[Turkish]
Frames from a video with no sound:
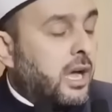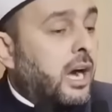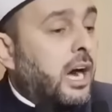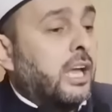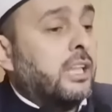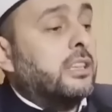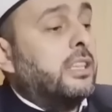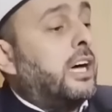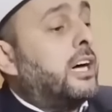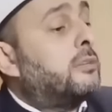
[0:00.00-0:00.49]

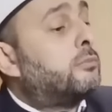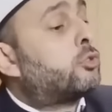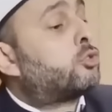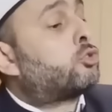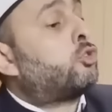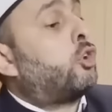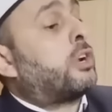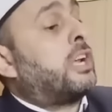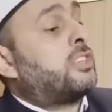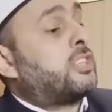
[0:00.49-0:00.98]

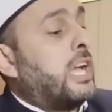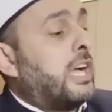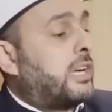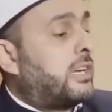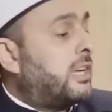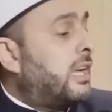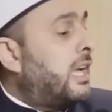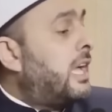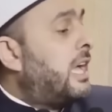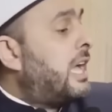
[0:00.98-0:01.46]
Allah'ımız
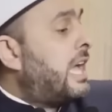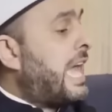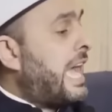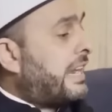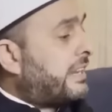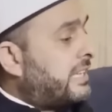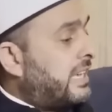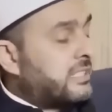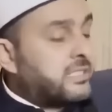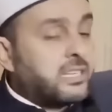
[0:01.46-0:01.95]
soracak
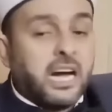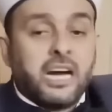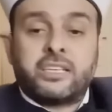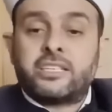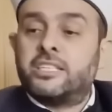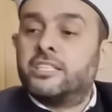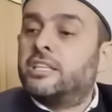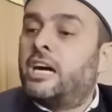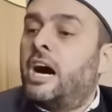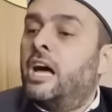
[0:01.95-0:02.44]
herkes
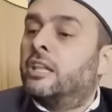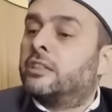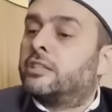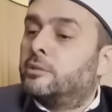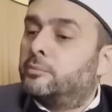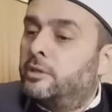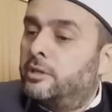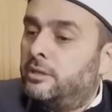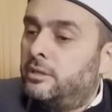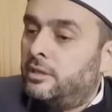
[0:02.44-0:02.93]
hakkını
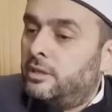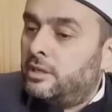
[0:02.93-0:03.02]
aldı mı?